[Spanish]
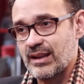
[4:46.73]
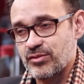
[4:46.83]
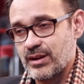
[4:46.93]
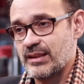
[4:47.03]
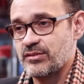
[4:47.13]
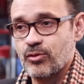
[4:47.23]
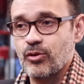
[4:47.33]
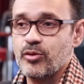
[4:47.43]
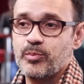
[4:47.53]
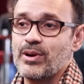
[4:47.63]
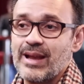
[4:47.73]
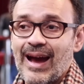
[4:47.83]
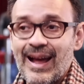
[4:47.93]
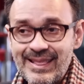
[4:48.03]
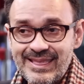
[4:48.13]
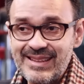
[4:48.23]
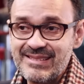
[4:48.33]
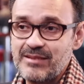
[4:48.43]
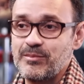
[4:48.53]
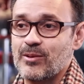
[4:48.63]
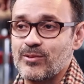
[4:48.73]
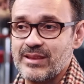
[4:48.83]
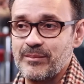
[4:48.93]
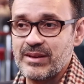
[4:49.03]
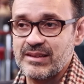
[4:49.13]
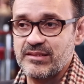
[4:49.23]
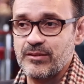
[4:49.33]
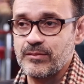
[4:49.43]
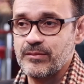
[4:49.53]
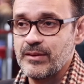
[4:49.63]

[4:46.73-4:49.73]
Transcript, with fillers: a las zonas de socorro por la altísima contaminación